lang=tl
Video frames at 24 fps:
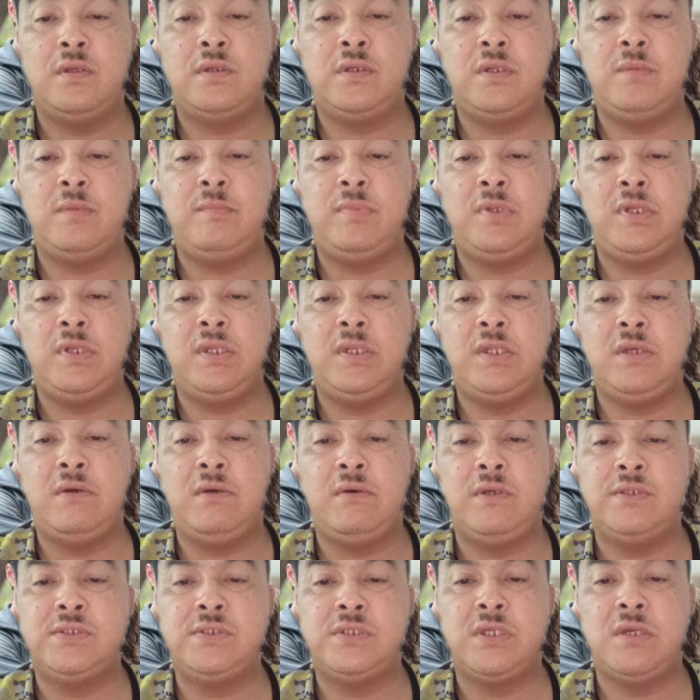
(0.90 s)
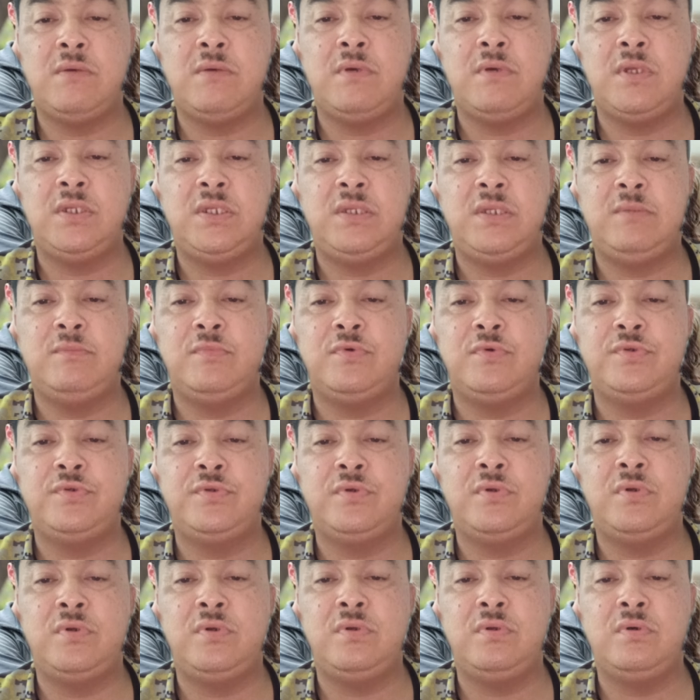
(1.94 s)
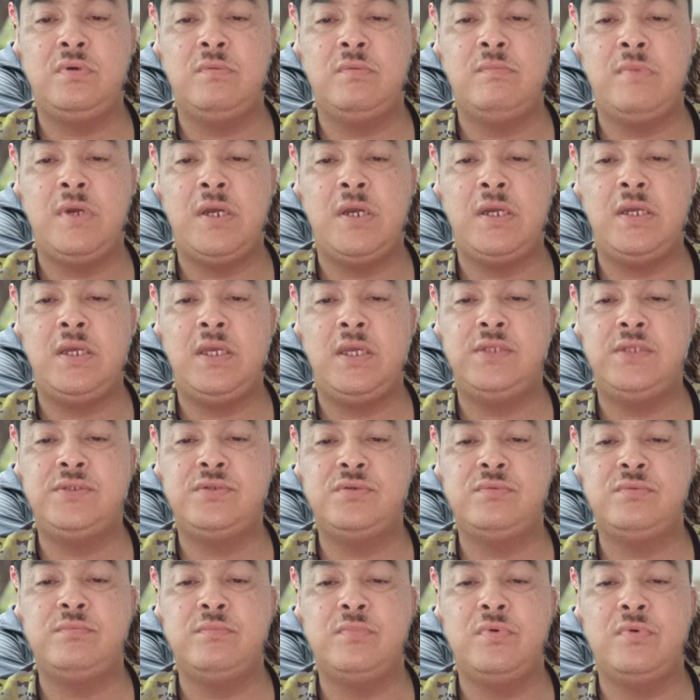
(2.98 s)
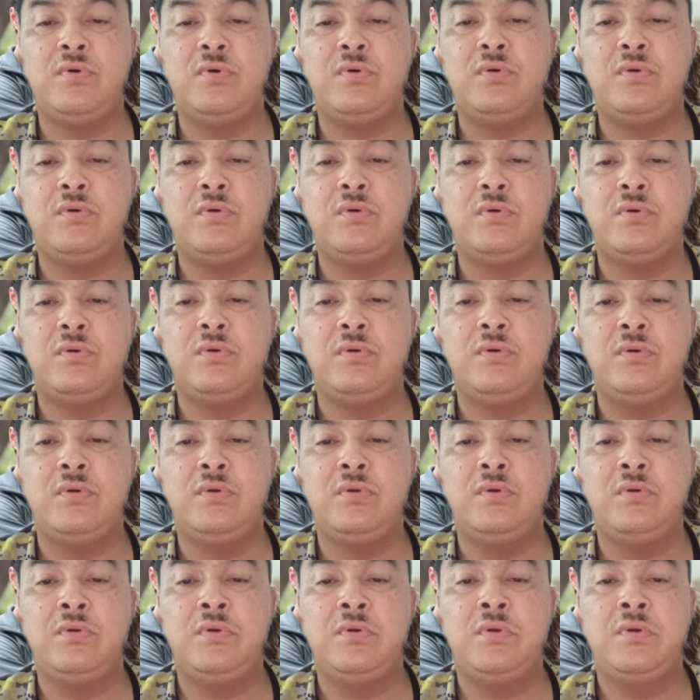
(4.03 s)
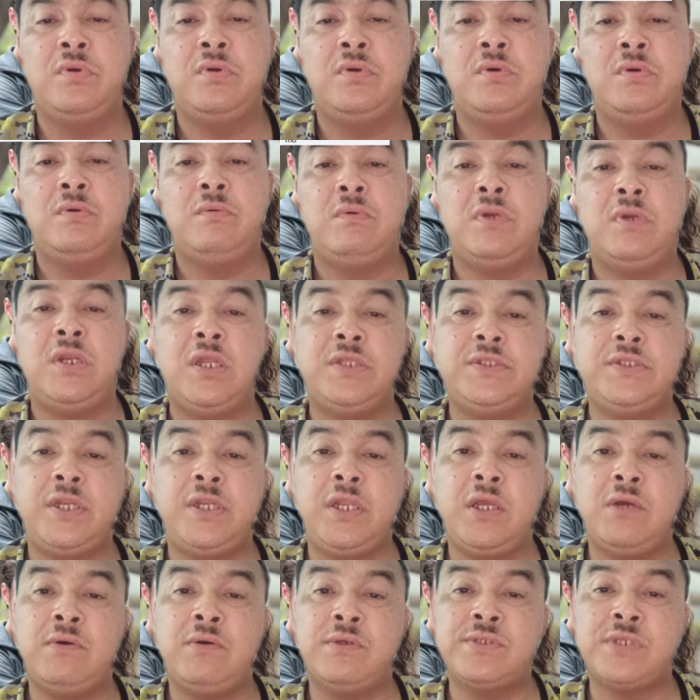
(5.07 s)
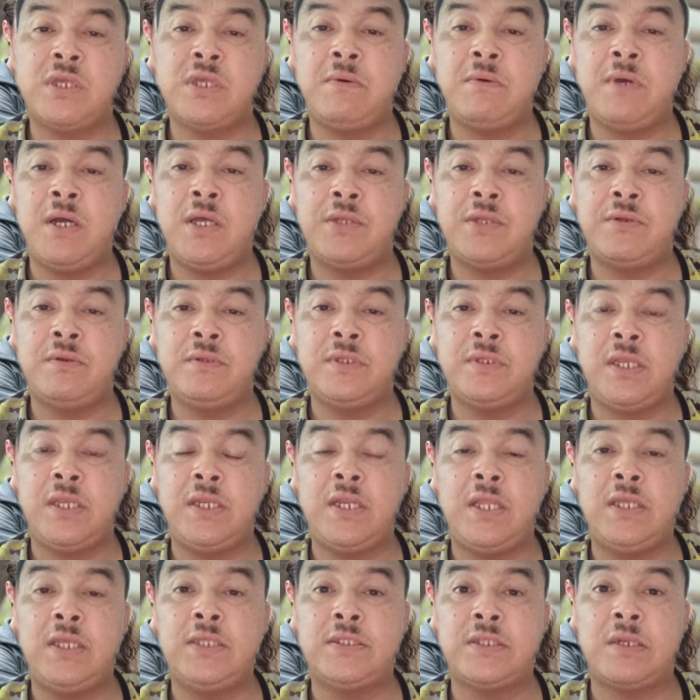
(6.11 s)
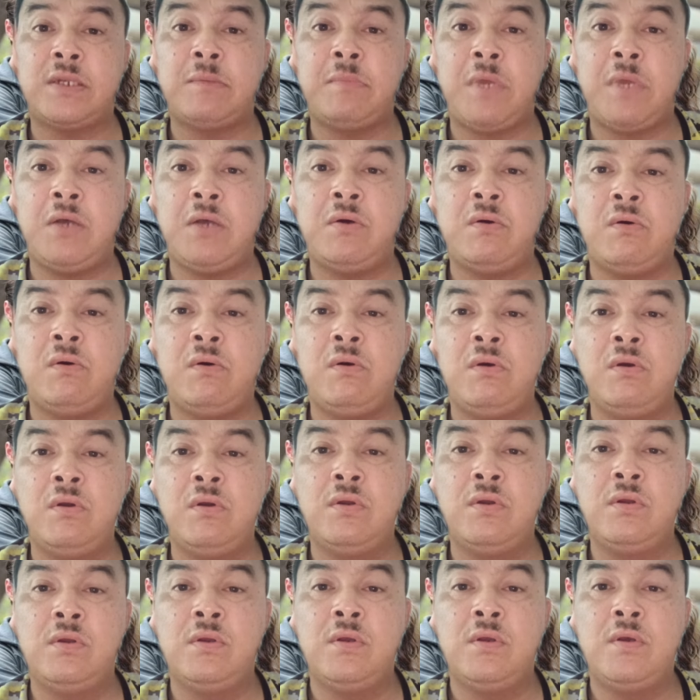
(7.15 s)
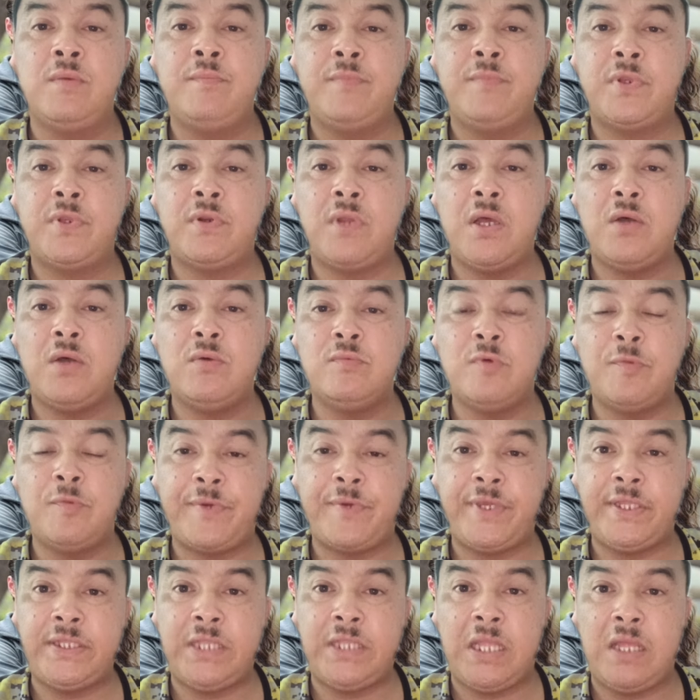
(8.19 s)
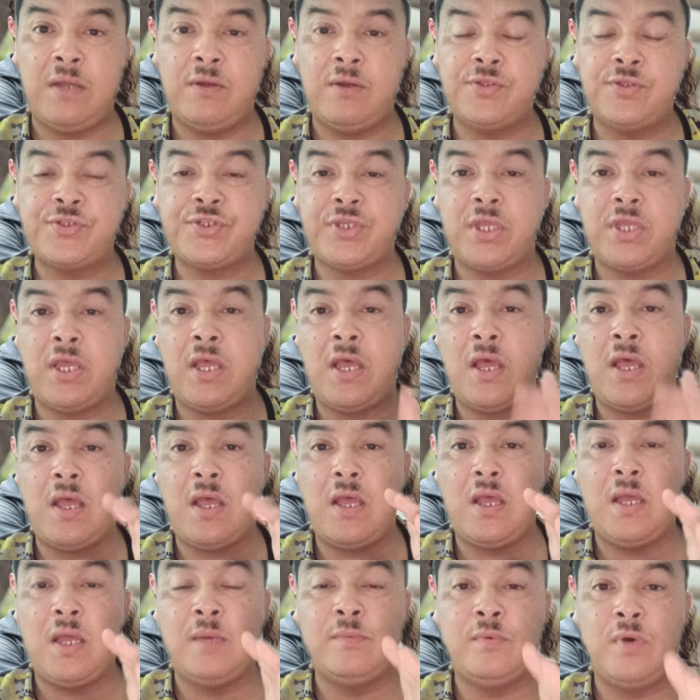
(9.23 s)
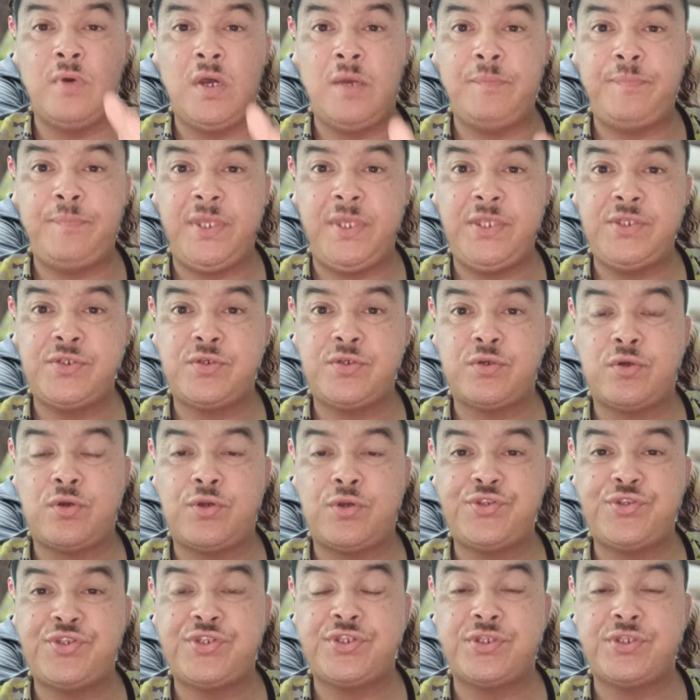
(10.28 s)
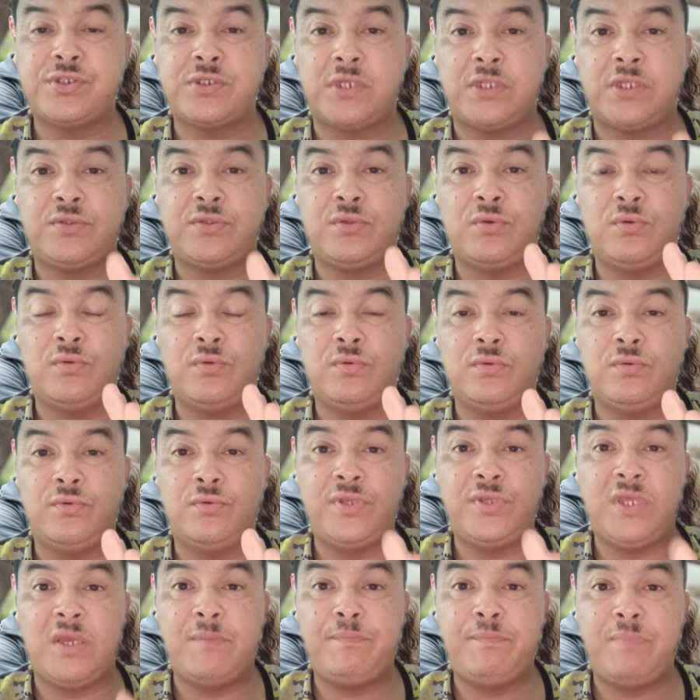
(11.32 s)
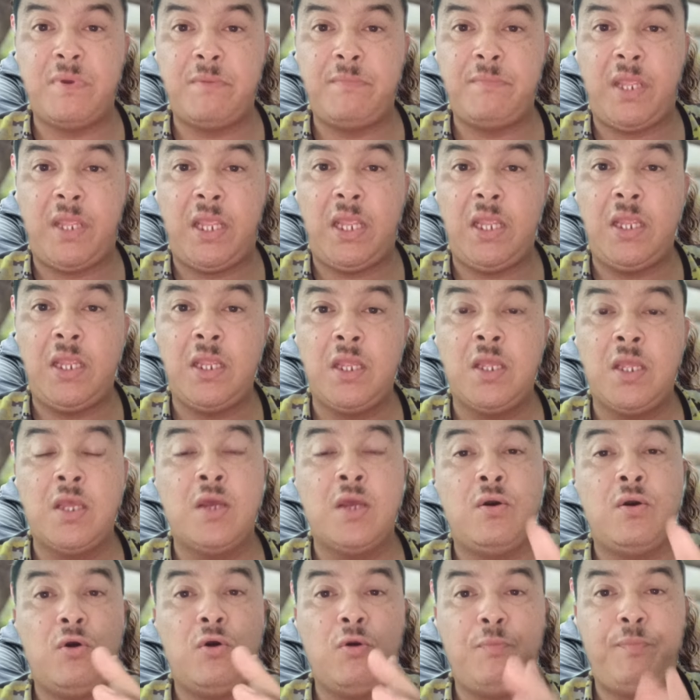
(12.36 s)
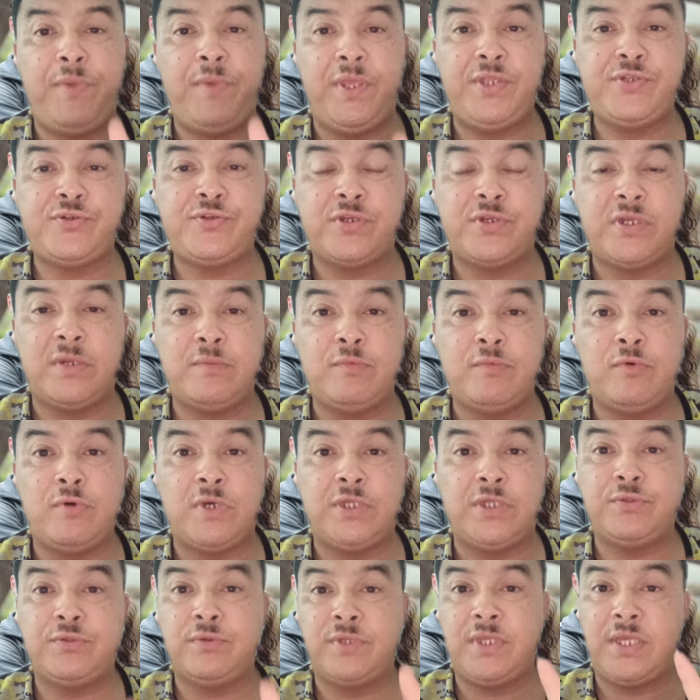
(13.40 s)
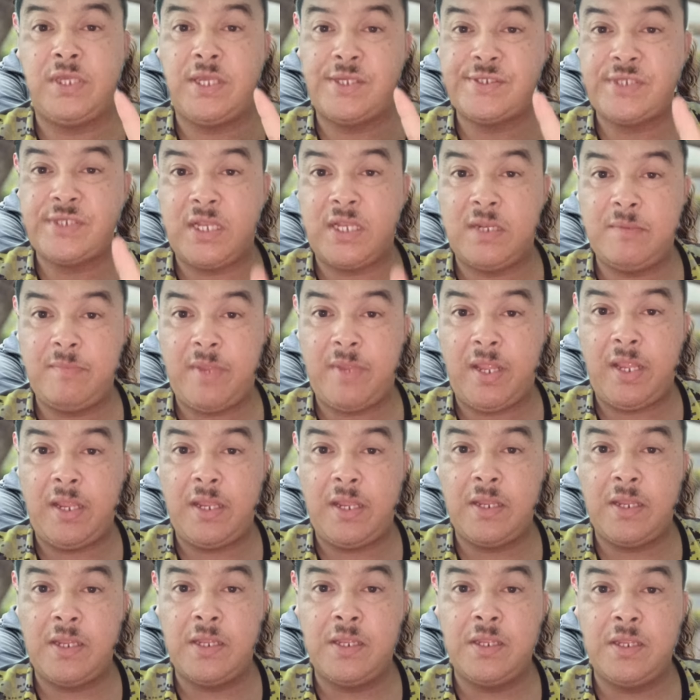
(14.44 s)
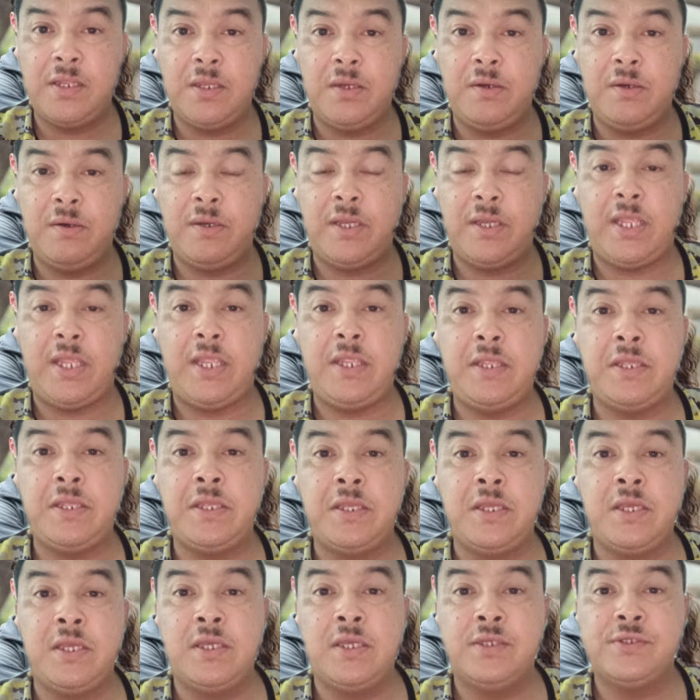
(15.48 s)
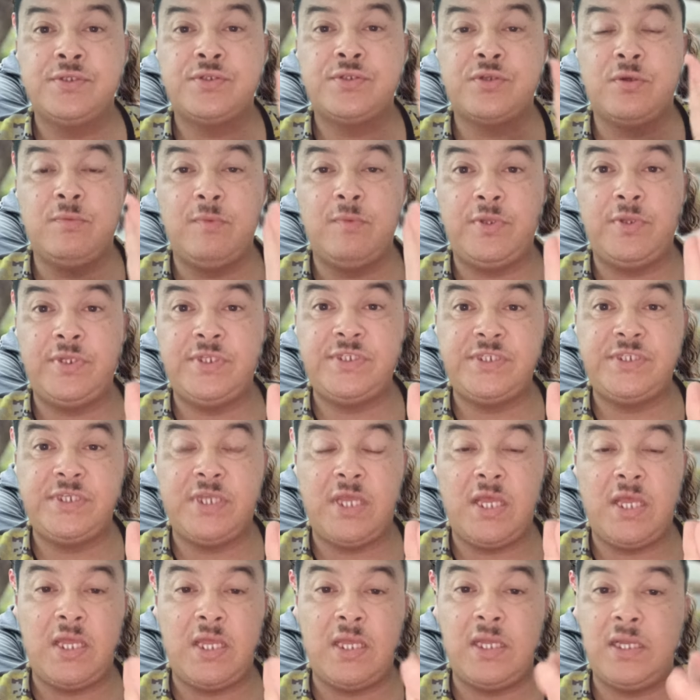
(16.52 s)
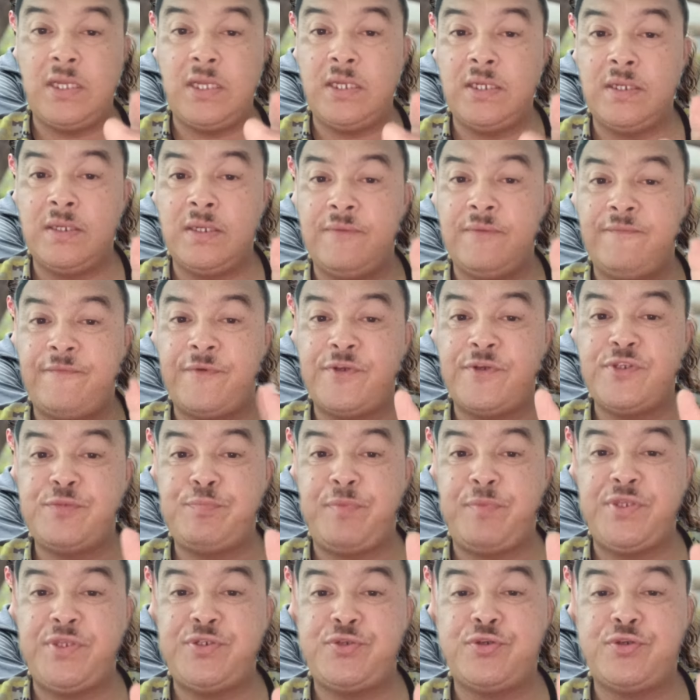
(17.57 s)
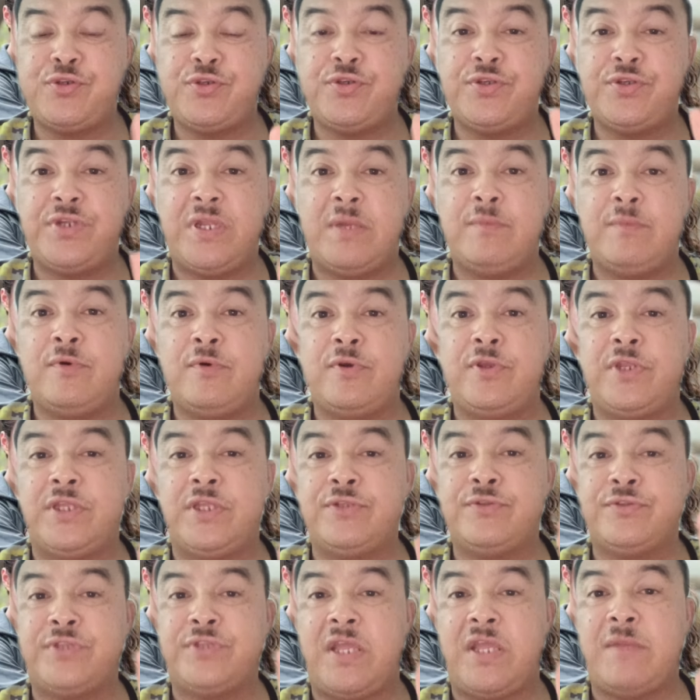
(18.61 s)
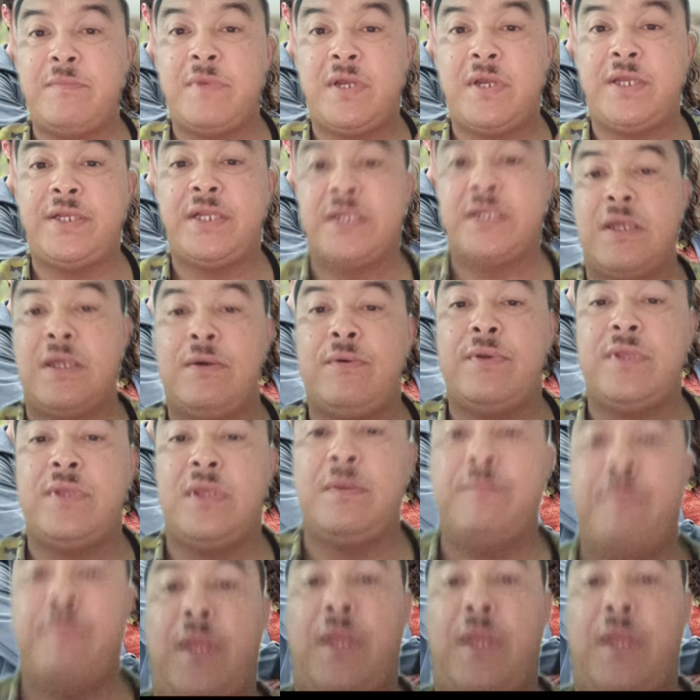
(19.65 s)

rebel daw asawa ni Modol og bagay jud mo. Wala diri akong asawa karon kay nagitrabaho. Pero ako mo pagitaon sa amuang pictures kadtong uyab pa mi og picture na mo kadtong ikasal mi. Okay? So mo ni siya ang first picture gyud namo gyud tay mga nagkauyab